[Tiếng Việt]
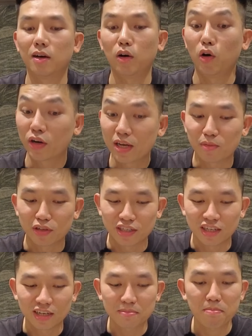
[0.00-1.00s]
Ok mọi người
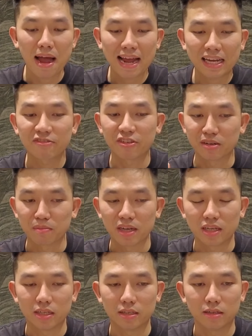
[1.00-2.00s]
ơi, ba cái phần
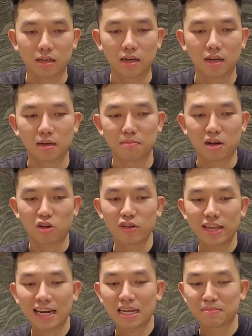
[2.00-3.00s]
mì mà có
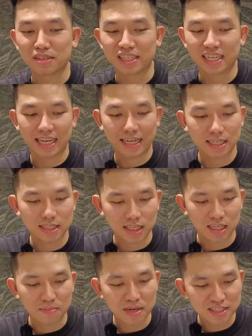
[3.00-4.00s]
giá là 10.000 á,
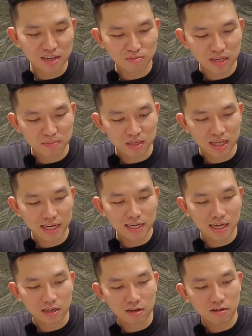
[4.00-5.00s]
thì ở bên trong này mình thấy
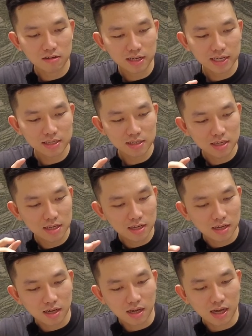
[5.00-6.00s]
là có cái
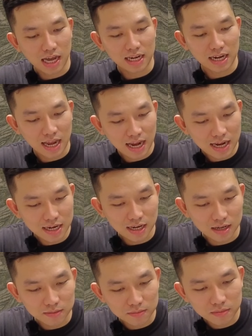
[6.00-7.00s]
hành lá
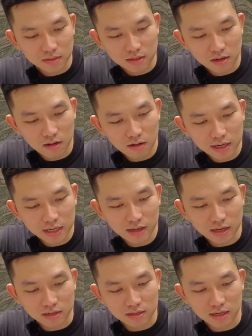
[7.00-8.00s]
nè, có cái
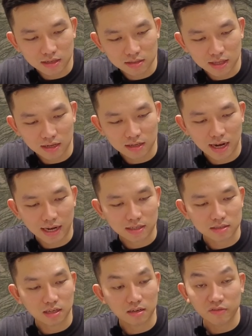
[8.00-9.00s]
thịt hạt,
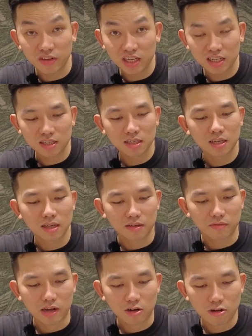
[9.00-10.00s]
thịt viên
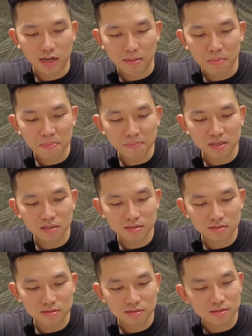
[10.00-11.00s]
và có cả bắp nữa.
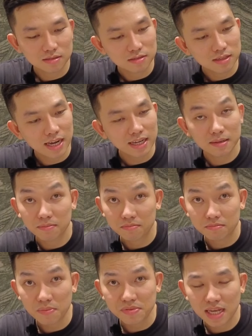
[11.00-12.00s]
Đây,
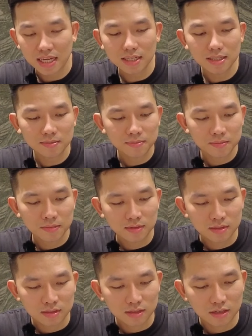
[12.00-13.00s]
bắp sấy.
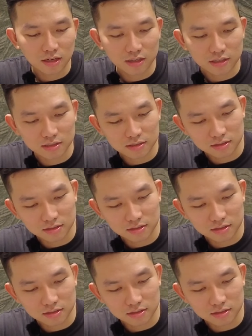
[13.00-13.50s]
Rồi,